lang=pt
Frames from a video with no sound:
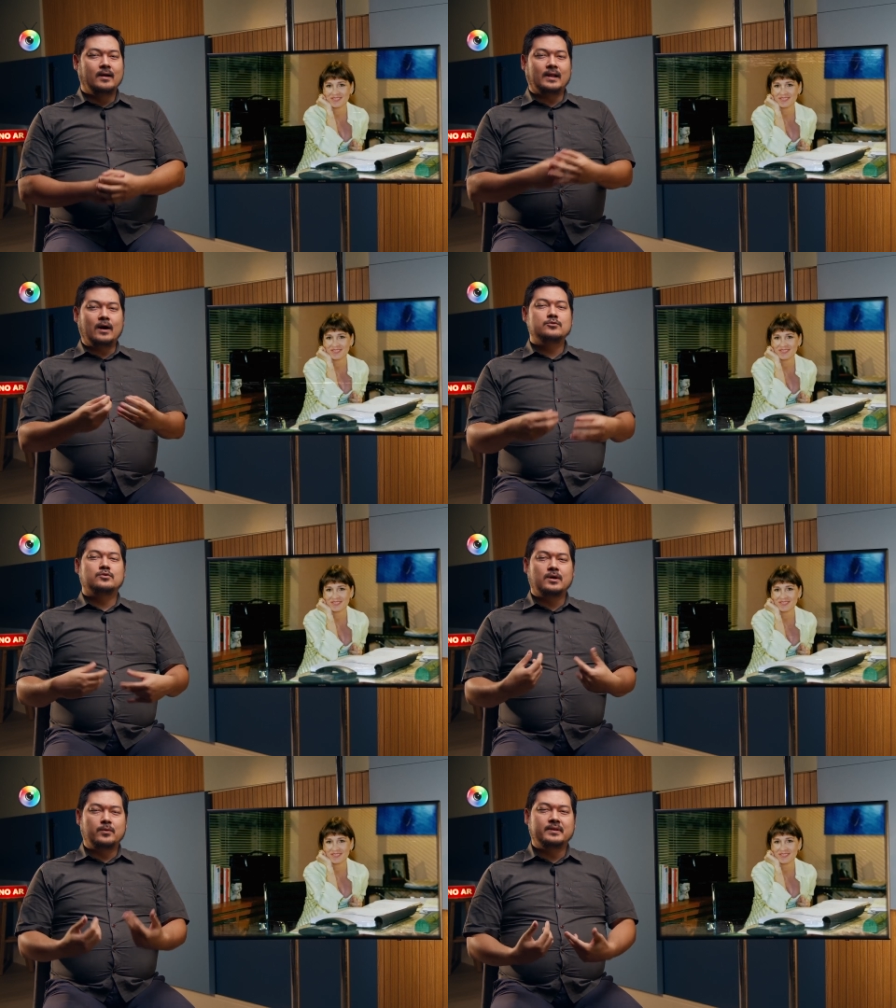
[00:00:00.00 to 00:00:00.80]
Cláudio,
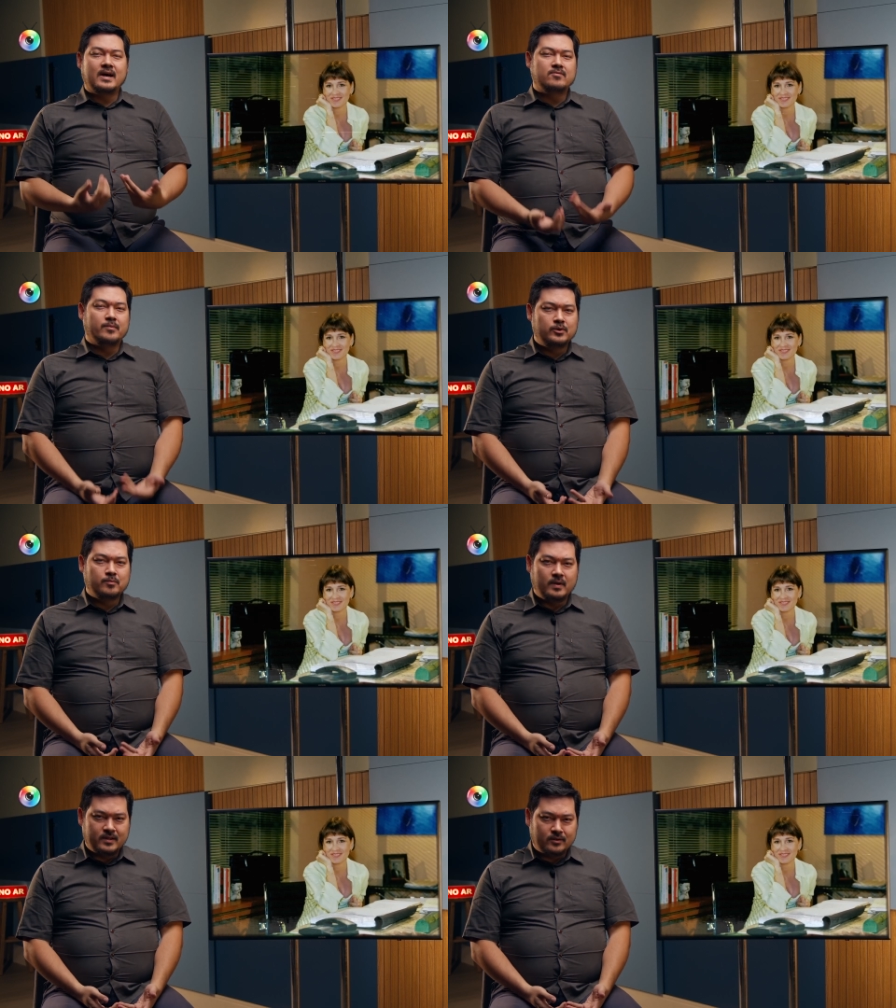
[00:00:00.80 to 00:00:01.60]
que cuidava muito
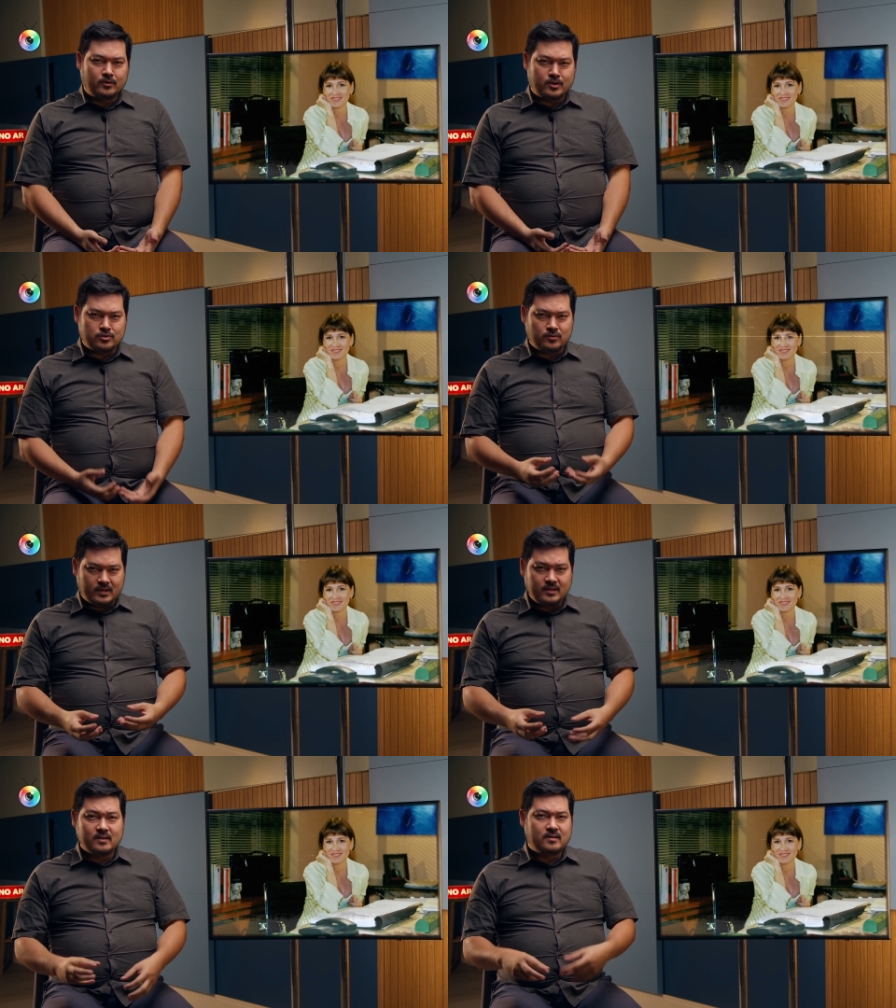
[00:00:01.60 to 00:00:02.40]
bem da dona
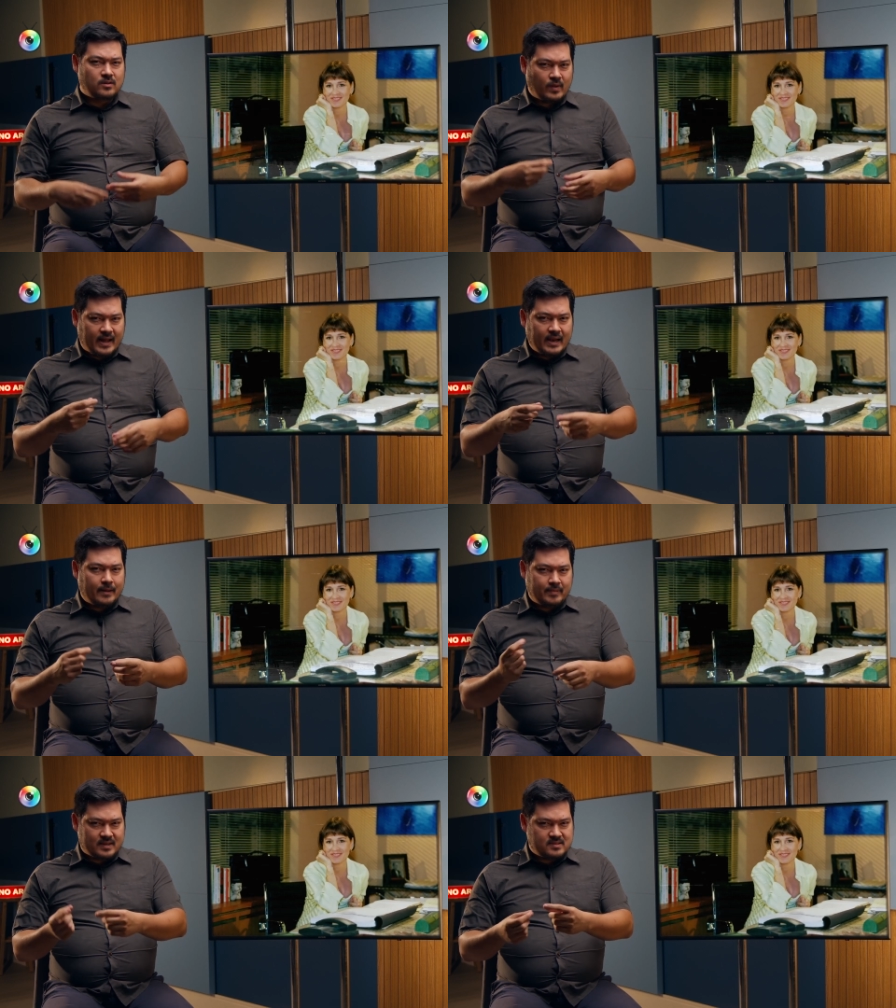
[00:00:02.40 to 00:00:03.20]
Diolinda, dando a ela
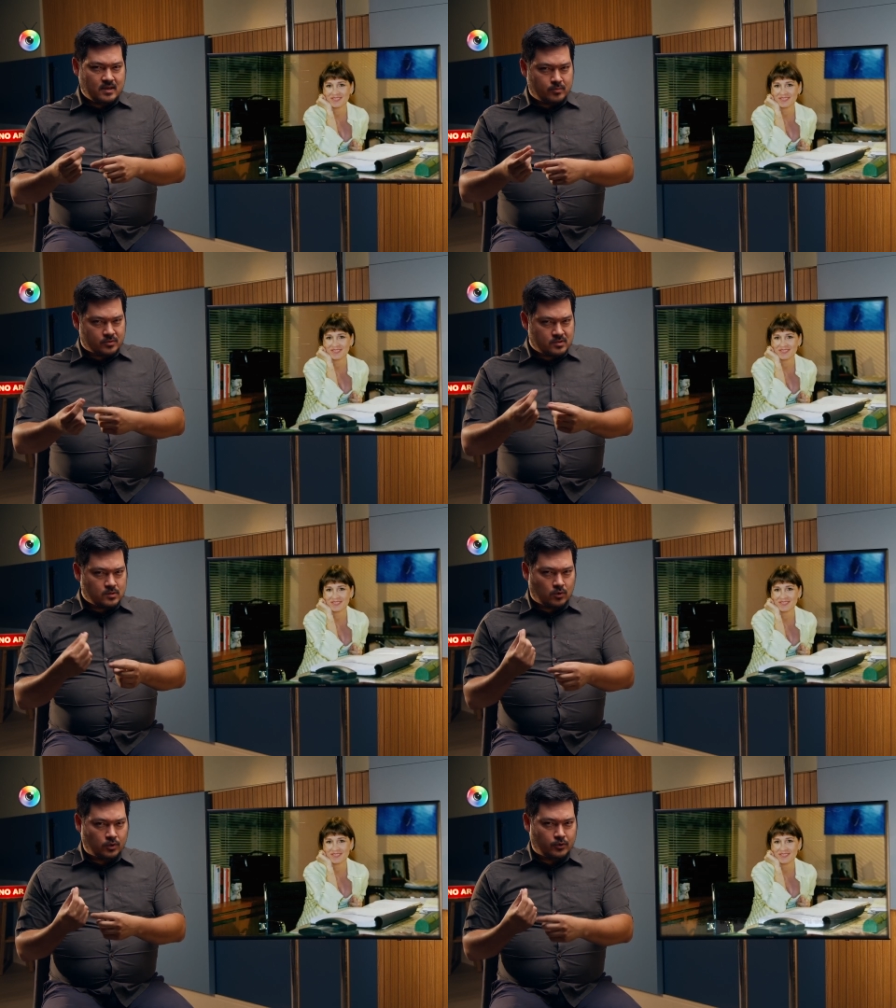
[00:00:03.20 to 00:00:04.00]
placebos
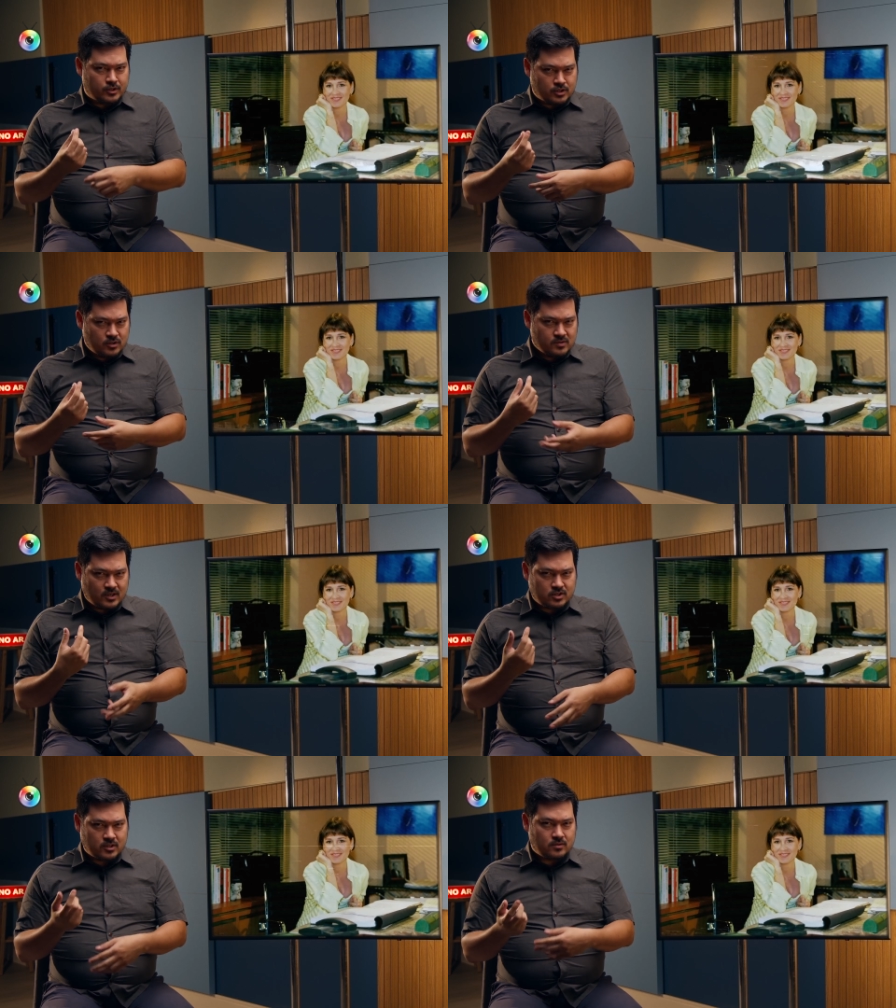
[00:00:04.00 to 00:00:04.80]
coloridinhos,
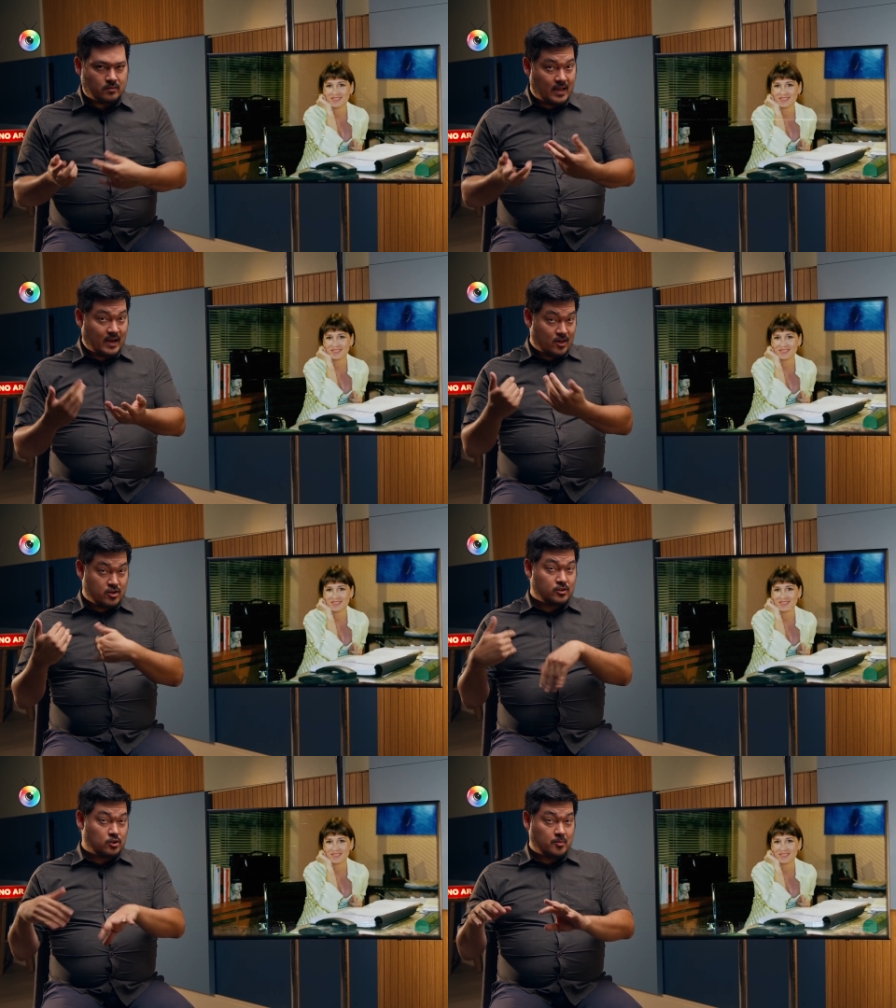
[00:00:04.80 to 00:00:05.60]
achando ela
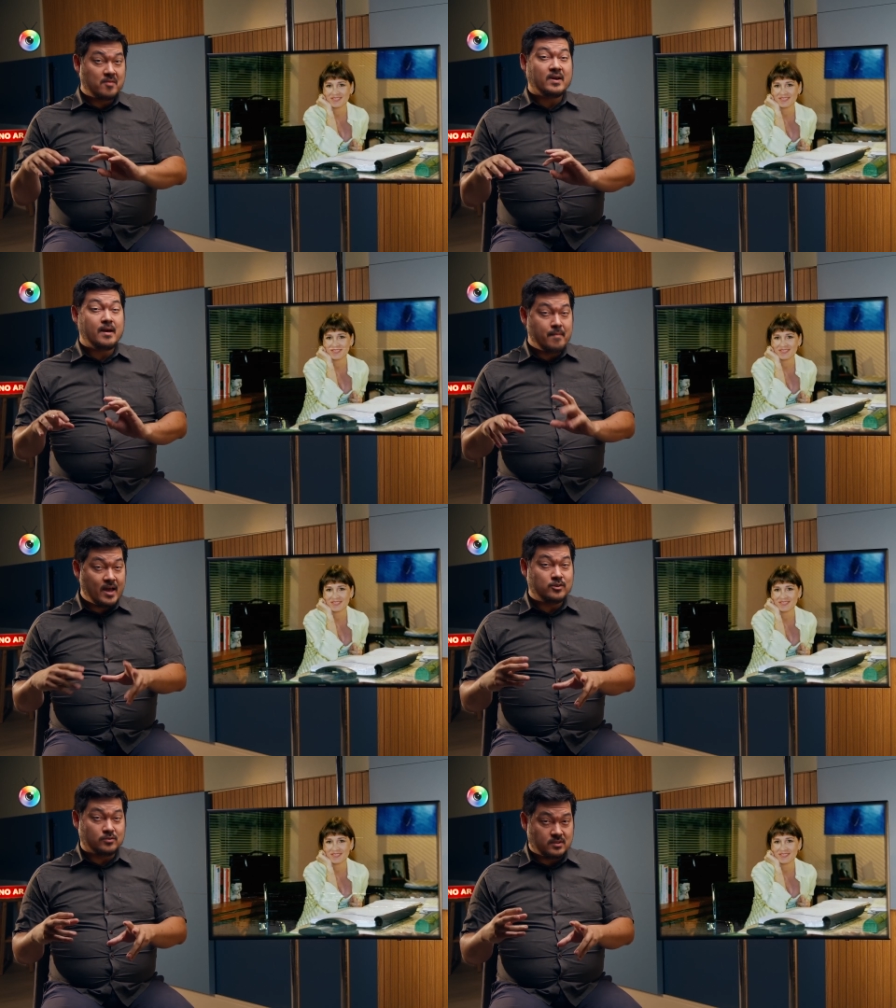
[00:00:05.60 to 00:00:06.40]
achando que tomava
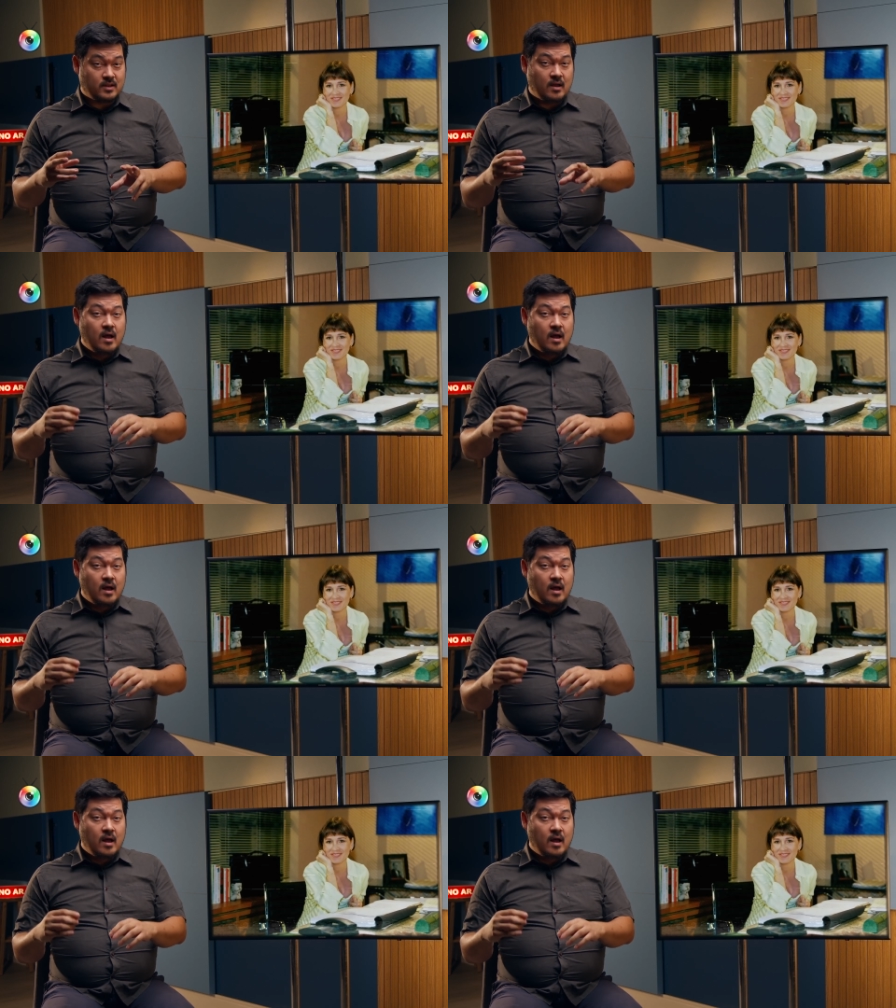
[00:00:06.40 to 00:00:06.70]
remédios, né?